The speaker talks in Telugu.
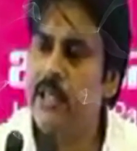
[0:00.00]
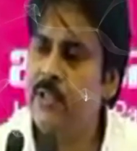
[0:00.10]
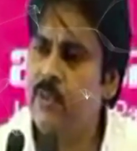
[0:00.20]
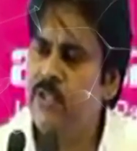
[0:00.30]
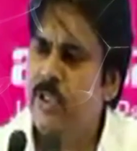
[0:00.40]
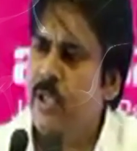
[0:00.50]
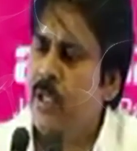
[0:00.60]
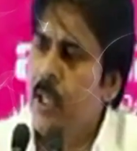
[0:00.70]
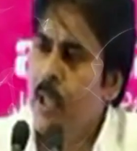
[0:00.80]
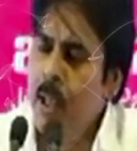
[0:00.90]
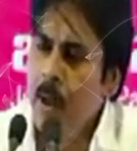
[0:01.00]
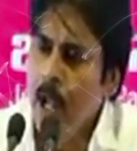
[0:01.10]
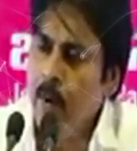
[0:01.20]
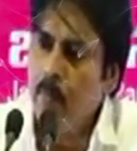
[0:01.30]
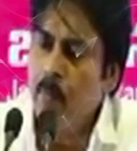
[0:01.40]
కలిసి వచ్చి
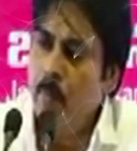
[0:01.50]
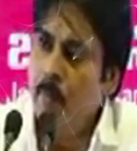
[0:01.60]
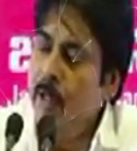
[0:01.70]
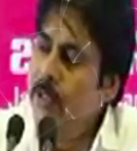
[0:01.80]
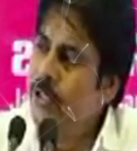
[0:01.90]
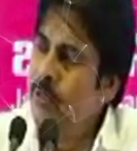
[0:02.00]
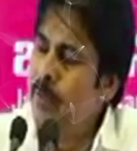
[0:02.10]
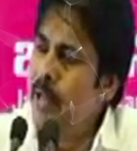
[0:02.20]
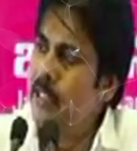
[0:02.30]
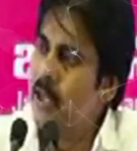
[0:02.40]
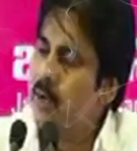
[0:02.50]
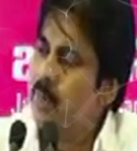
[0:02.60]
మనిషి మేధ